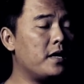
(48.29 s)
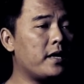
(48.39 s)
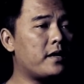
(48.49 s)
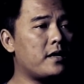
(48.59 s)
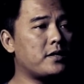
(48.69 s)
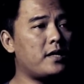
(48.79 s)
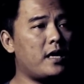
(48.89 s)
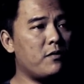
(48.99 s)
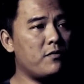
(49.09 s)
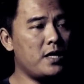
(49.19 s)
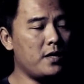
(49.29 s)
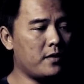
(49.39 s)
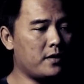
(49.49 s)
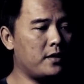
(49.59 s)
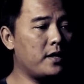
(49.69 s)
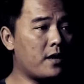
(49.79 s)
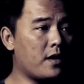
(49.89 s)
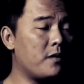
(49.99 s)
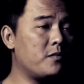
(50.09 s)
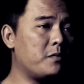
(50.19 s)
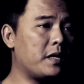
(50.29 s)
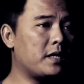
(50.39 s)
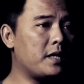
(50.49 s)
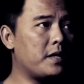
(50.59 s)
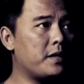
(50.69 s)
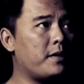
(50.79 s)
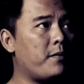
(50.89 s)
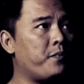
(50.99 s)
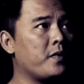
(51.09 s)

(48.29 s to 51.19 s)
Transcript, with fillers: daerah Selawi, daerah kabupaten ya.